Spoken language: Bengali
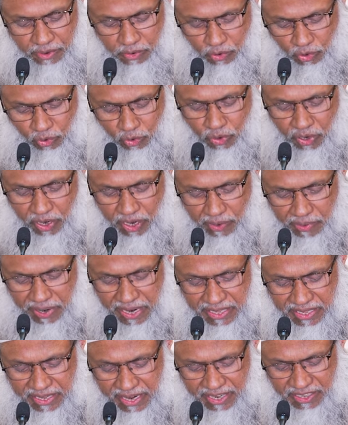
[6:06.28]
কোনো কোনো
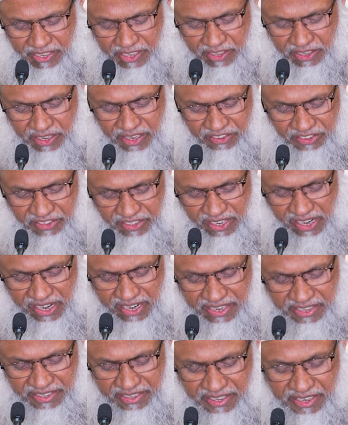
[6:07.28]
রেওয়াজে আসে তিনি চিঠি
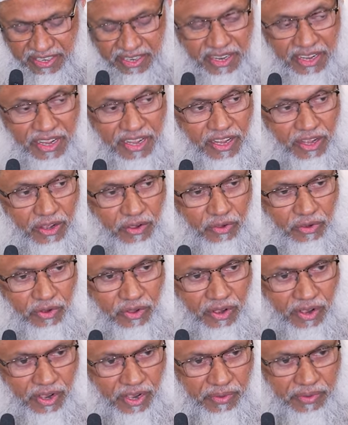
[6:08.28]
লিখেছেন কোনো
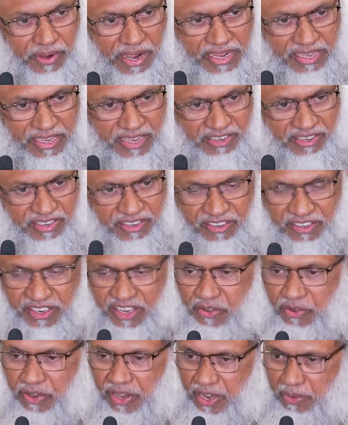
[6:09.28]
রেওয়াজ আছে সে
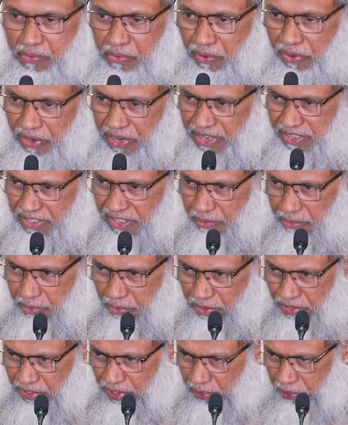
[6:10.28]
ওখানে পরে নিজের
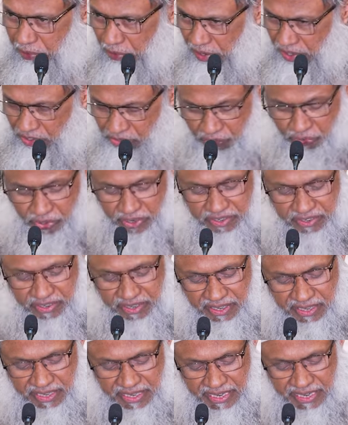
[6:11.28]
পরিচয় প্রকাশ
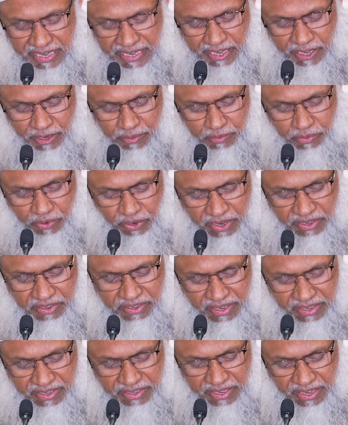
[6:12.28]
করেছেন
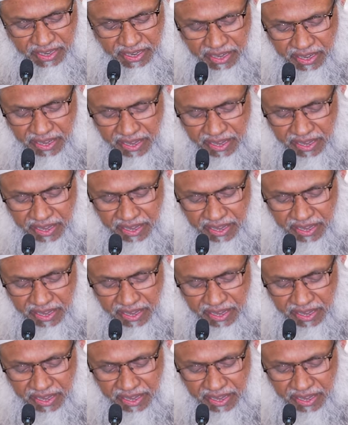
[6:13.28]
বলেছেন যে